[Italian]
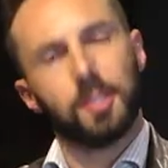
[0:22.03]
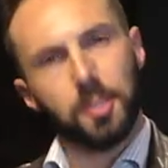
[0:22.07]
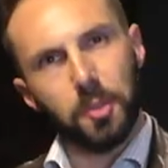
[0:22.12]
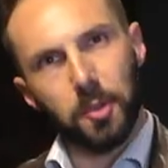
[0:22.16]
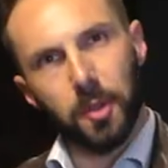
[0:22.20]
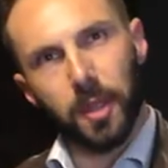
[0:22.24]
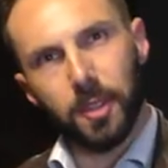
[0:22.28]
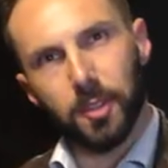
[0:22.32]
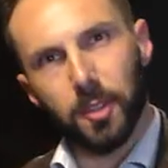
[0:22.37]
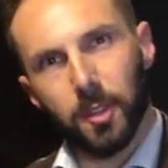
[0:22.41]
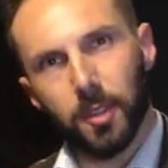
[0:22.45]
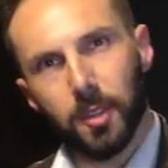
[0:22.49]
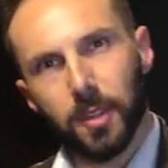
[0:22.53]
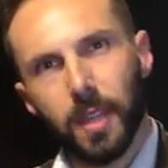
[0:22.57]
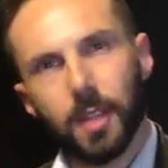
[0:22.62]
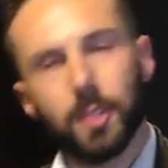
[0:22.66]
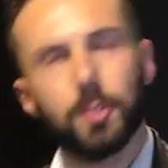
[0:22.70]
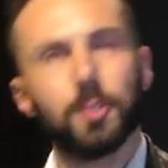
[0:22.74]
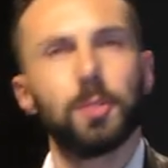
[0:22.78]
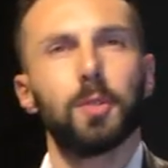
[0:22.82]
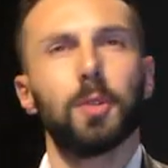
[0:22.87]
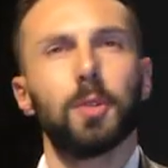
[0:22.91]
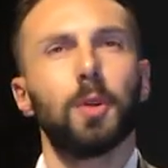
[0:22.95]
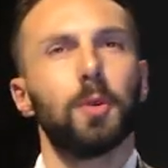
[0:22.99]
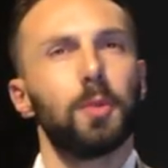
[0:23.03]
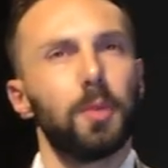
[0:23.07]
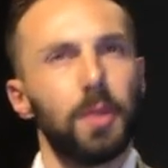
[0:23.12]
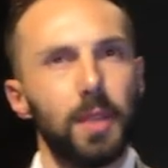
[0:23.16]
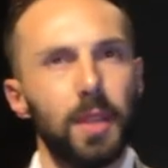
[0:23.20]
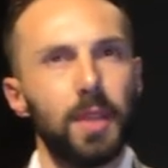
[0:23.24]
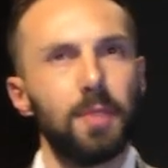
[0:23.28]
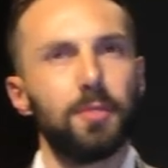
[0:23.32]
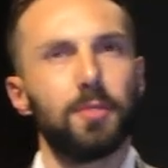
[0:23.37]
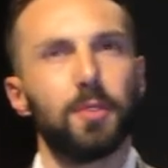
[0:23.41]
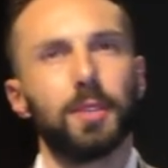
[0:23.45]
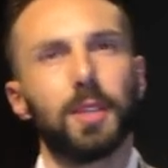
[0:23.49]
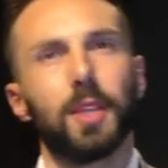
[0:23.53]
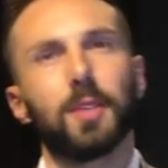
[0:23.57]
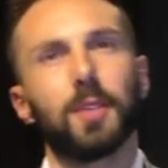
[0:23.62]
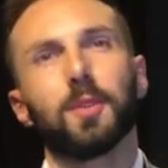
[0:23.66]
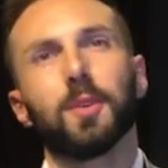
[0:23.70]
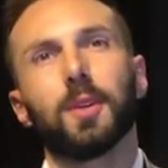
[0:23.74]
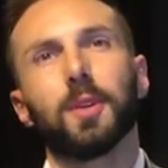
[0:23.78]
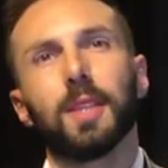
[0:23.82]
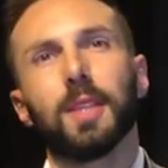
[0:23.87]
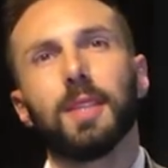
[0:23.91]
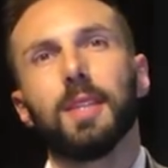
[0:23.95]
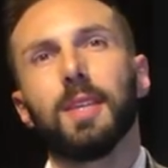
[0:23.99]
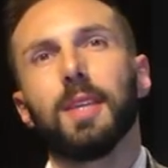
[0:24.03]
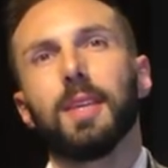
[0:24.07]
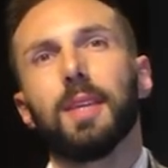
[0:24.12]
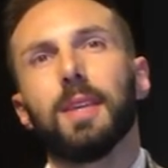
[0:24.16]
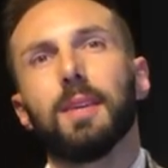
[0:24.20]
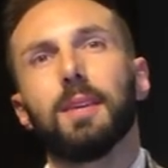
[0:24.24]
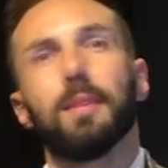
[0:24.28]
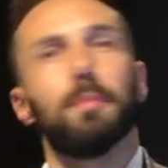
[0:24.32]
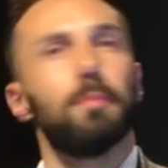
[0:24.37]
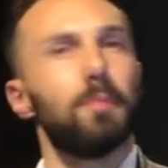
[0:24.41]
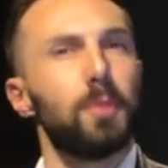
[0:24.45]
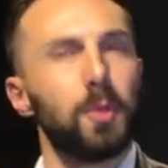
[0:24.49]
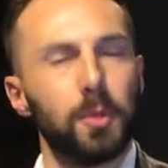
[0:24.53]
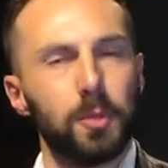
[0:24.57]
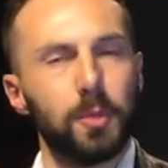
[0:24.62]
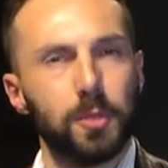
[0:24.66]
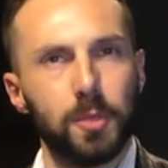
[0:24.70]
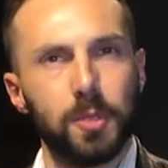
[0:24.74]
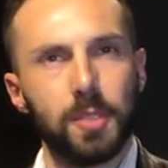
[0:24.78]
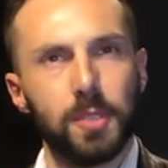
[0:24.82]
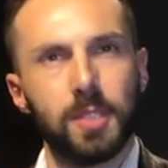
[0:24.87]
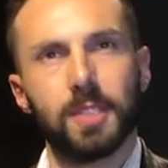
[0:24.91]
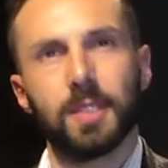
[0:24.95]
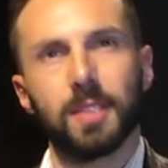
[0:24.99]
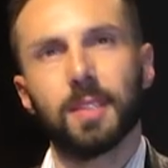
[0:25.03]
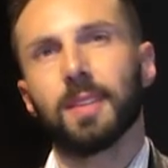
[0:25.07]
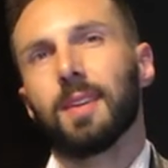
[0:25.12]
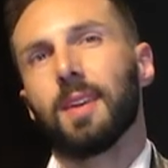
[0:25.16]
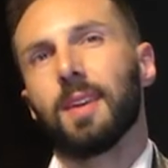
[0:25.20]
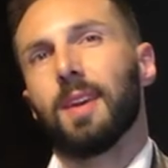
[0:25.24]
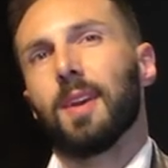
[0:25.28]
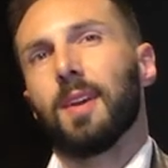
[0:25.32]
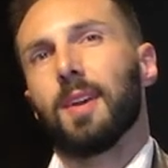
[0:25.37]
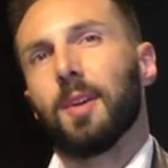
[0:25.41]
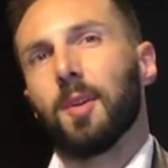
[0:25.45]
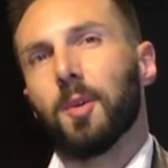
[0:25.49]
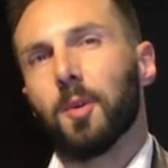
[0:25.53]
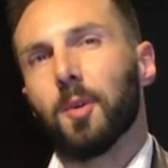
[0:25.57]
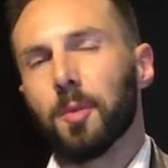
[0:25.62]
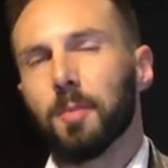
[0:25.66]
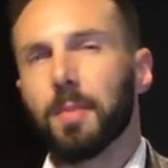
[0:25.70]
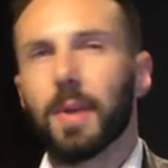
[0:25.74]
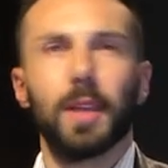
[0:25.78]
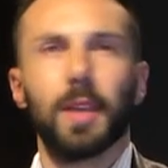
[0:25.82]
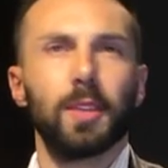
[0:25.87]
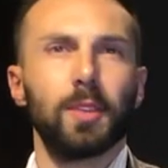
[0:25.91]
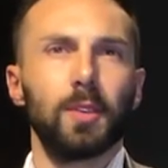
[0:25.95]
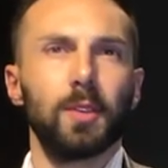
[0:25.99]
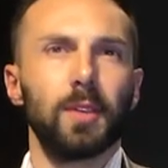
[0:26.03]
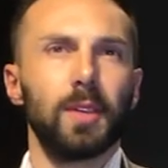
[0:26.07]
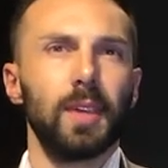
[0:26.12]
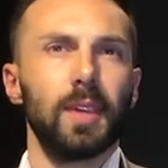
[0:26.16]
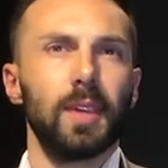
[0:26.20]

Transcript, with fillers: Sono Antonio Gargiulo, uno dei fondatori di Brutus, un marchio